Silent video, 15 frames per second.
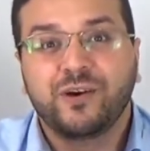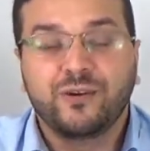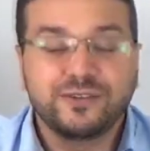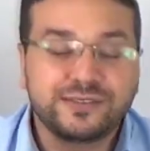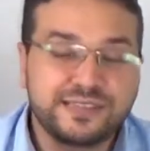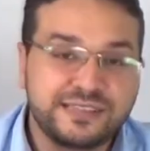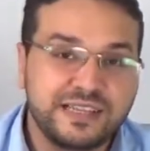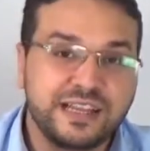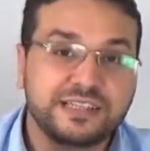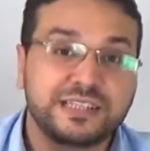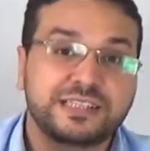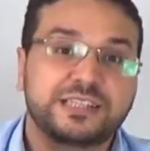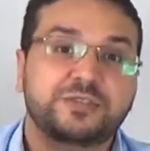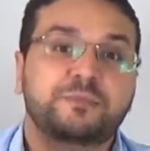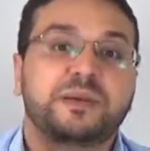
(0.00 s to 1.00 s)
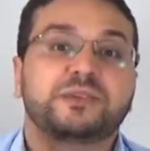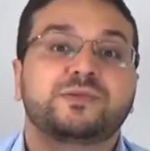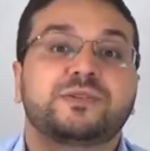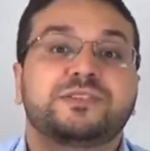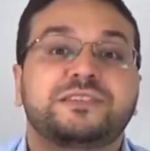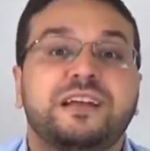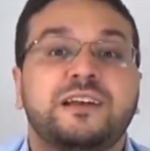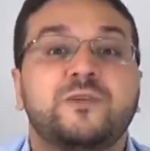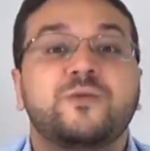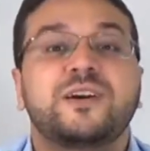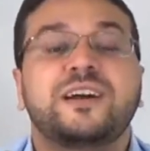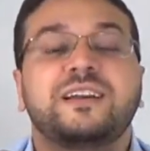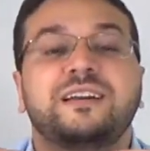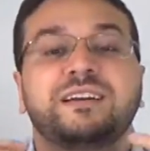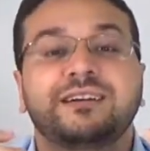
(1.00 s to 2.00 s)
ou seja, essas pessoas estariam
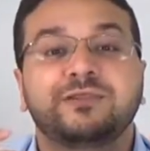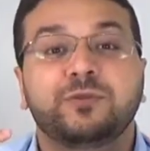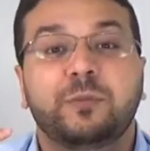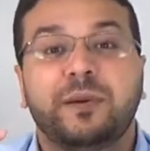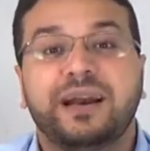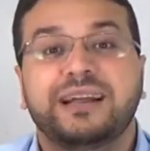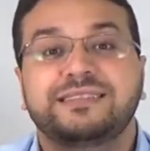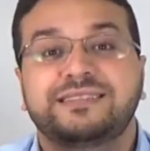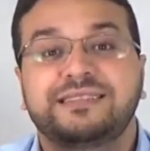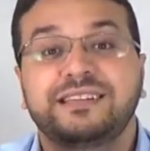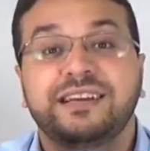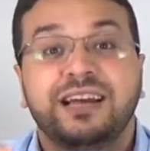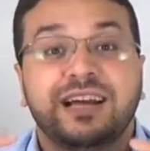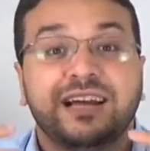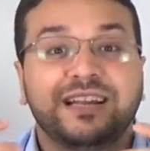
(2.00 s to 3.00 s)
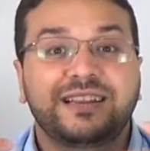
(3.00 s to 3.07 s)
criando para si